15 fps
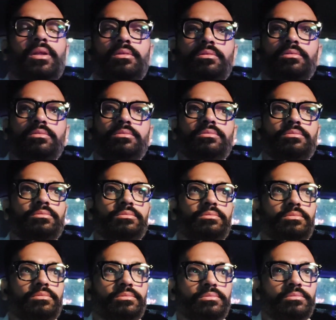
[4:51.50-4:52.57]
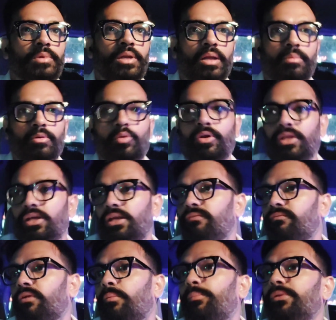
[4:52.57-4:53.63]
और फिर
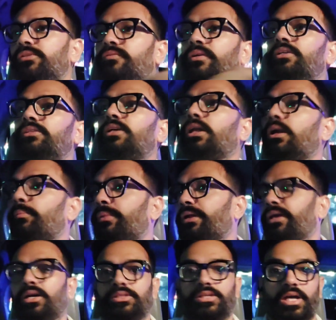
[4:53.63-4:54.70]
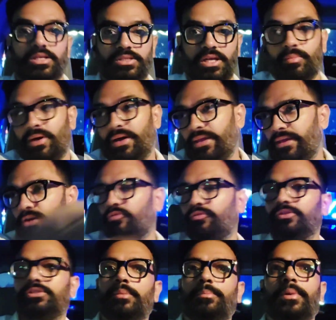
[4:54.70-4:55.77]
मतलब रोटी के लिए वापस वहीं जाना पड़ेगा जहाँ से
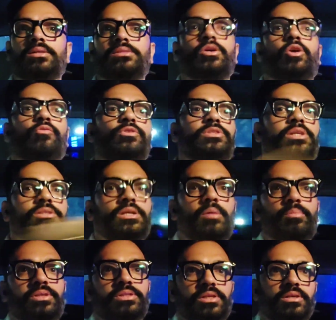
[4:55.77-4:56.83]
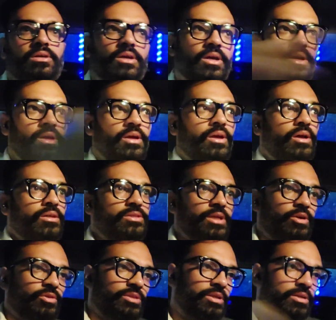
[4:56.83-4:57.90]
हम आए हैं ऑफिस के पास ऑफिस के सामने से
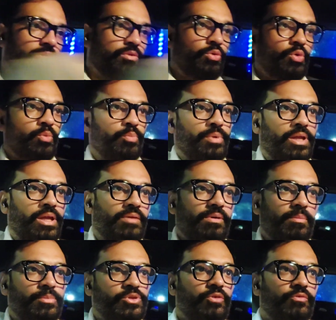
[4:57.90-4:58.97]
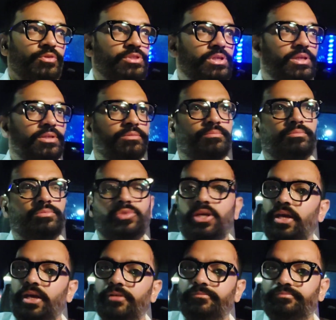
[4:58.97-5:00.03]
चलो जी घूम फिर के वापस ऑफिस
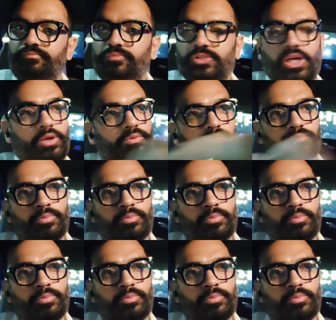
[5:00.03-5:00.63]
चले ठीक है